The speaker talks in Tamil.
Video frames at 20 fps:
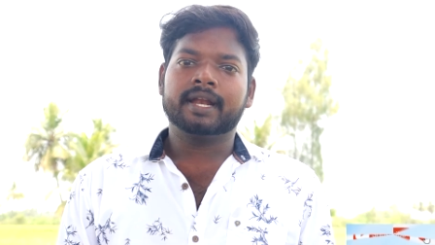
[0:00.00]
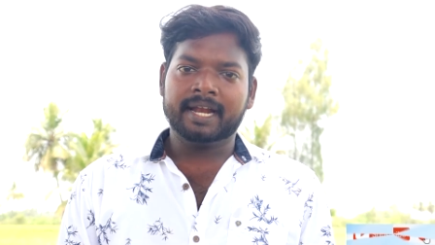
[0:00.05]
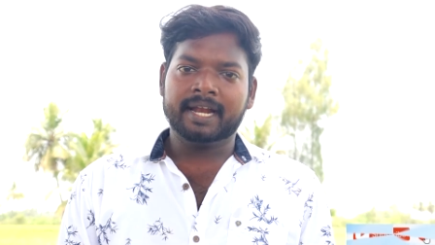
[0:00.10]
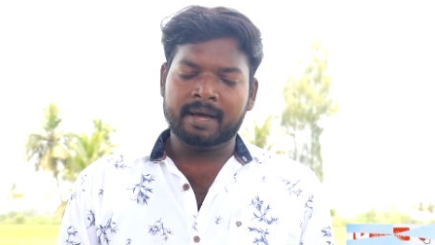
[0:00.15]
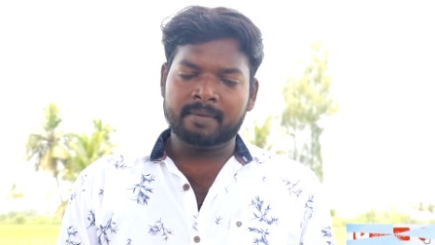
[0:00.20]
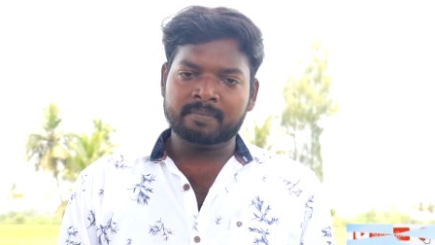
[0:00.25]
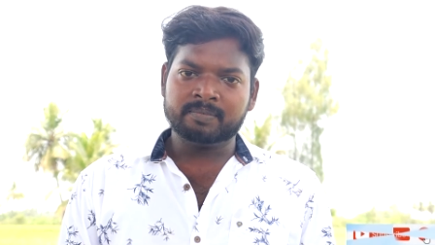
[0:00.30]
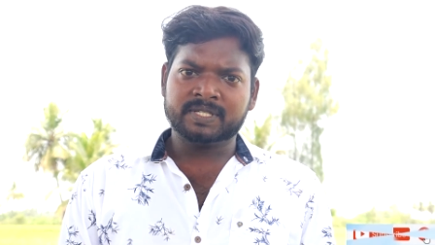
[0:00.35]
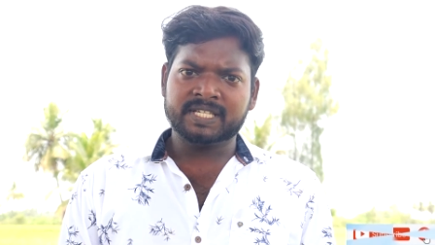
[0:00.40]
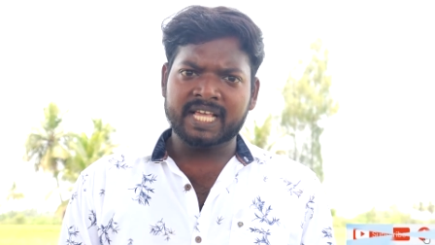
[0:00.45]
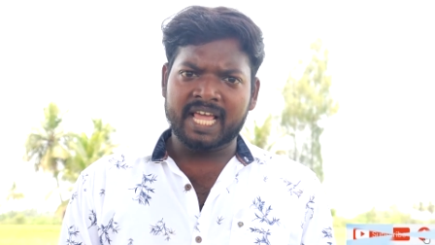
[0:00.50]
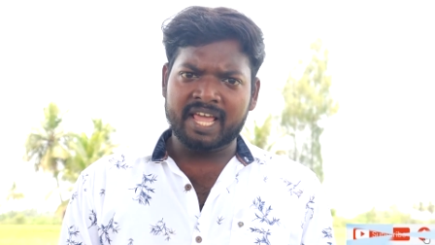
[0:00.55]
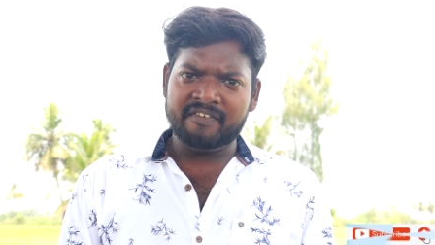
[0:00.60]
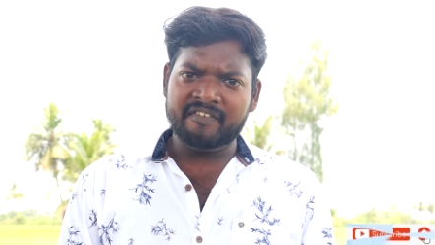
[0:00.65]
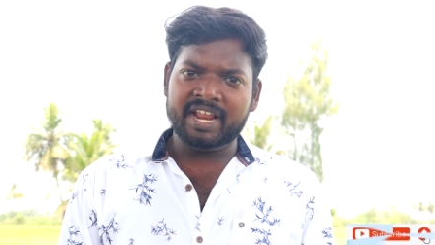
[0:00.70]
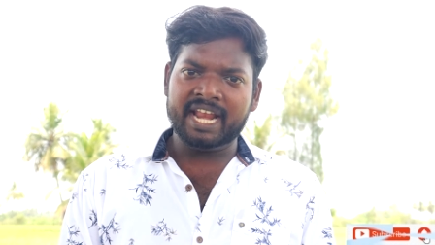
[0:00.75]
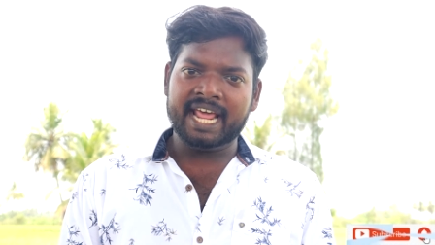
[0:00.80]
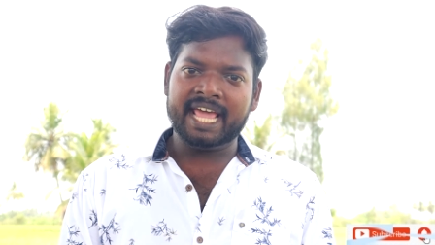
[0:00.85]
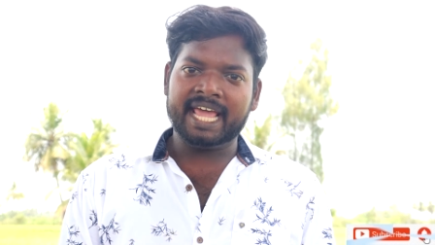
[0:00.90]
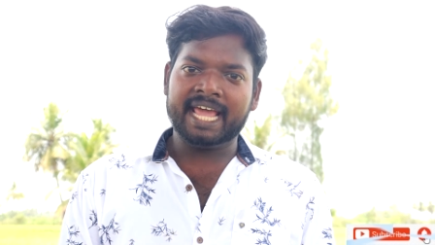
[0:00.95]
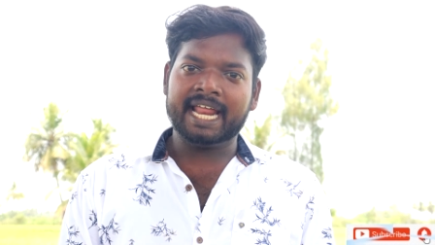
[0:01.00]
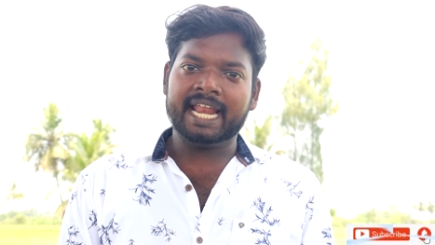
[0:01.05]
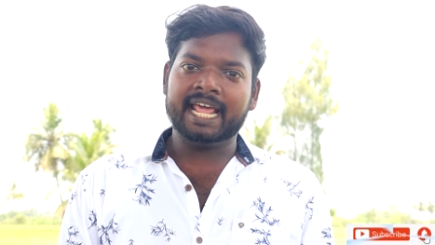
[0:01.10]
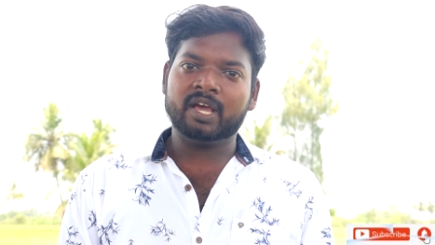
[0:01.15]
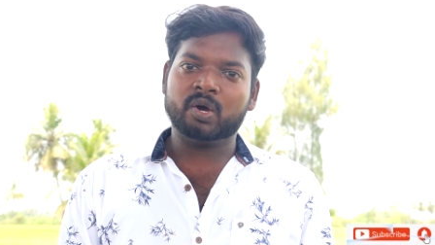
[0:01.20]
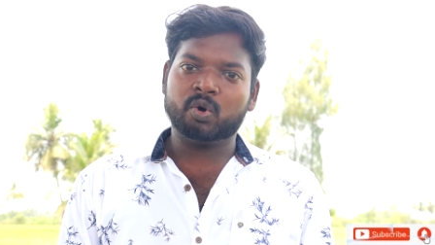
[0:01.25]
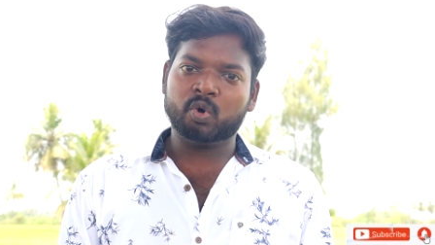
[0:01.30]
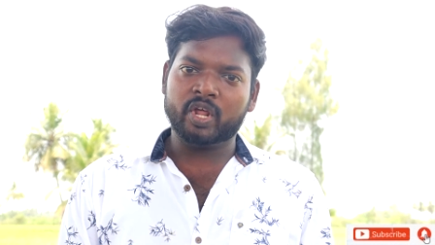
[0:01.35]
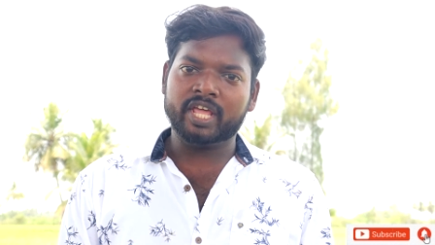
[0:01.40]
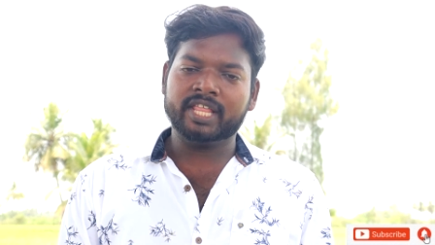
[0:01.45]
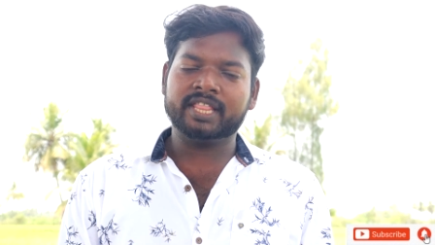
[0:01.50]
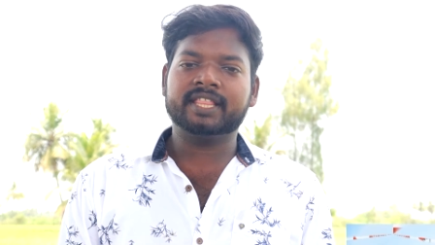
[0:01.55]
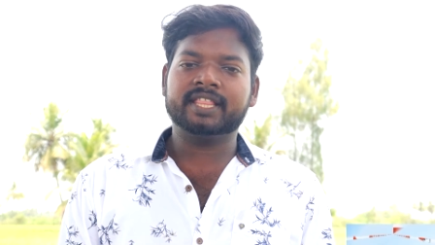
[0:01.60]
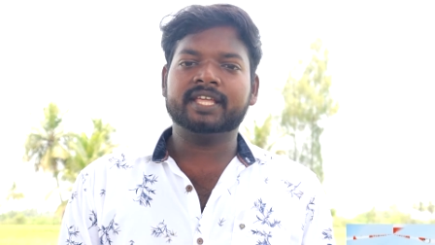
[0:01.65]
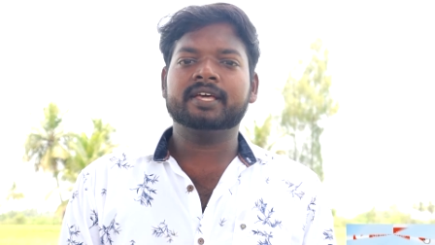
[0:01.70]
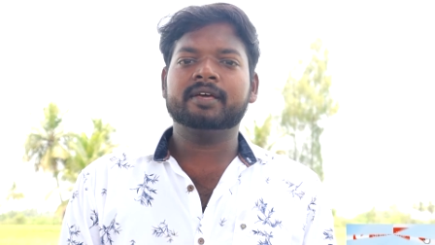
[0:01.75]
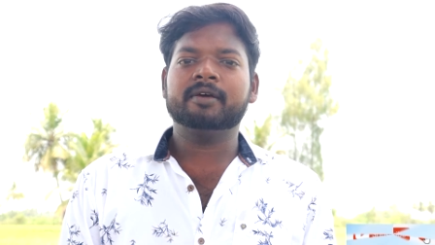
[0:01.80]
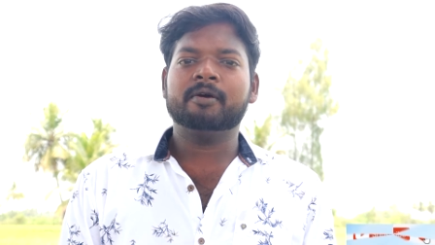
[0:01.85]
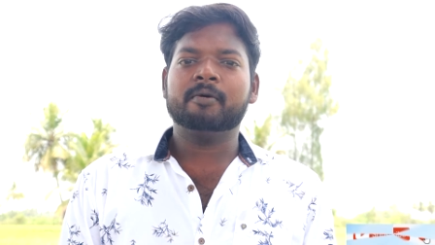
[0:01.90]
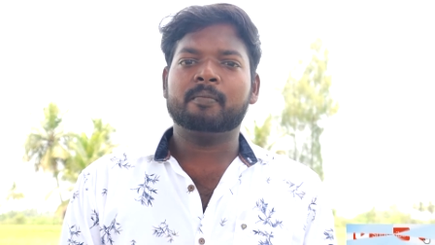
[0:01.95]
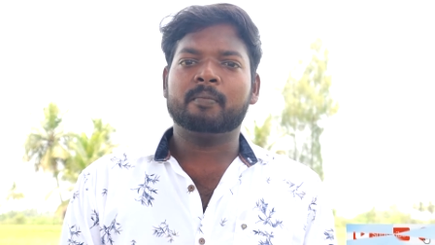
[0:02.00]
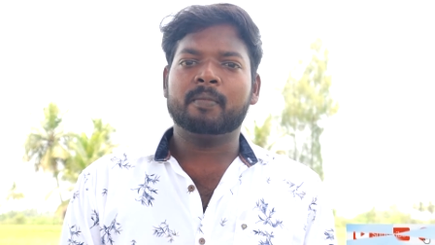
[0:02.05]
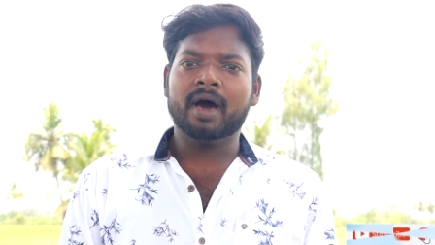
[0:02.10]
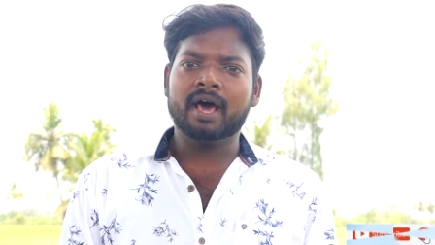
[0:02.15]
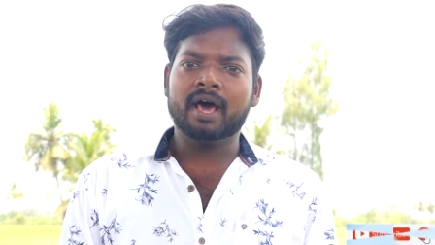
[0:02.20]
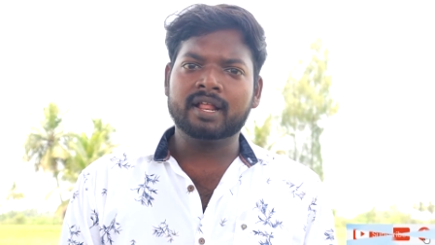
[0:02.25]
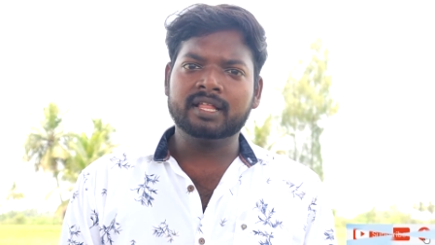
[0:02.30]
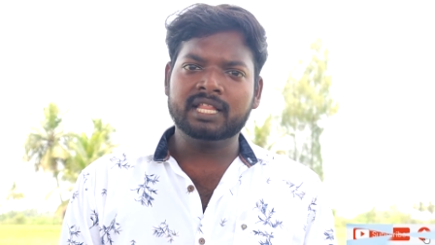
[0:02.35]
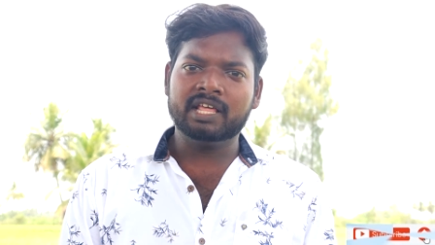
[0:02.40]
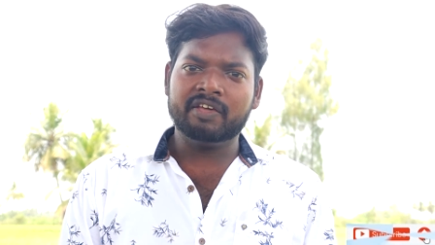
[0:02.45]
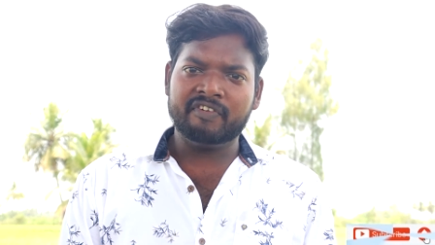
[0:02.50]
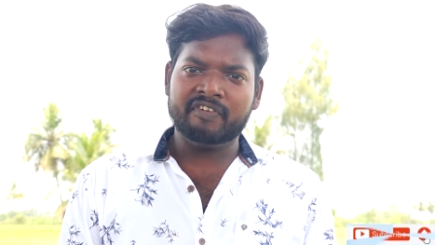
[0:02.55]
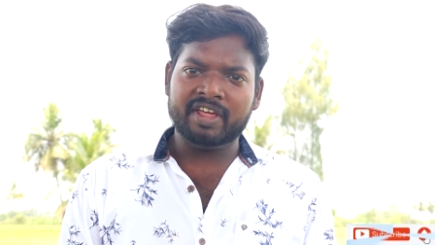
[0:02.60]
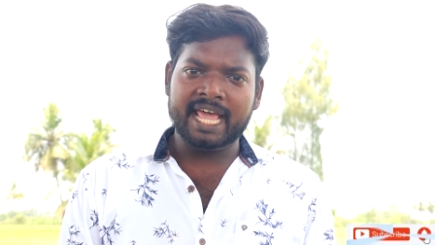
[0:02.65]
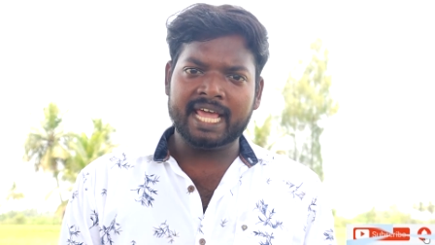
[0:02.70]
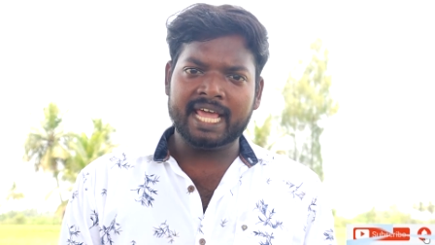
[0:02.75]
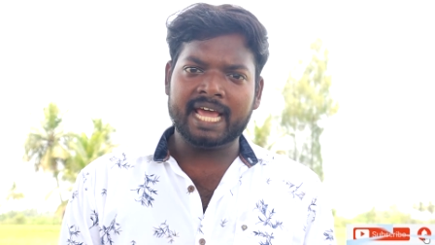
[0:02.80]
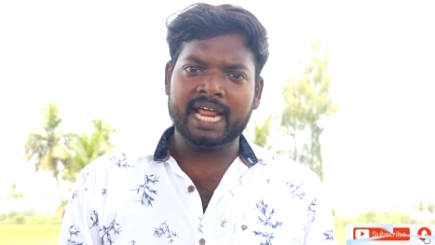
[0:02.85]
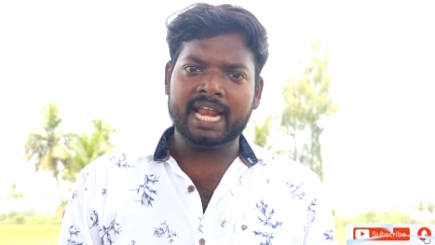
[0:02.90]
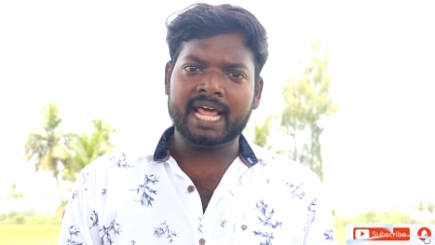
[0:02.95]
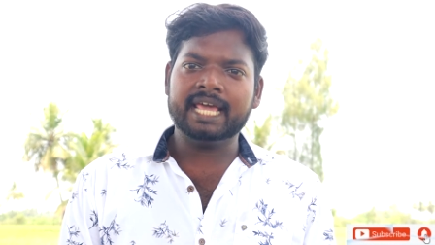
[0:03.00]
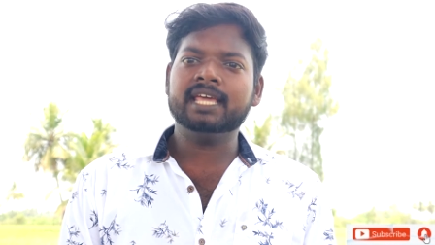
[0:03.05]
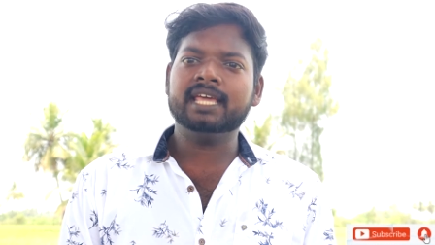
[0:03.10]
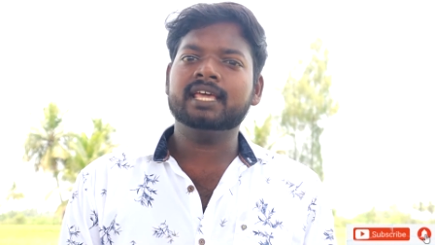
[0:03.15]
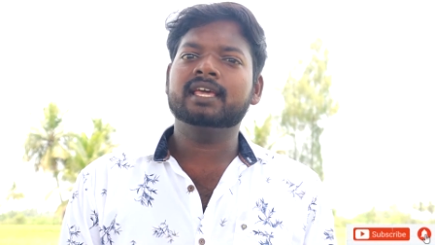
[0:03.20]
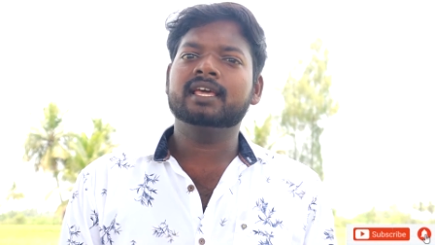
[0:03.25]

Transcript: நம் செய்வினைகளை குறைத்து மருந்து வினைகளை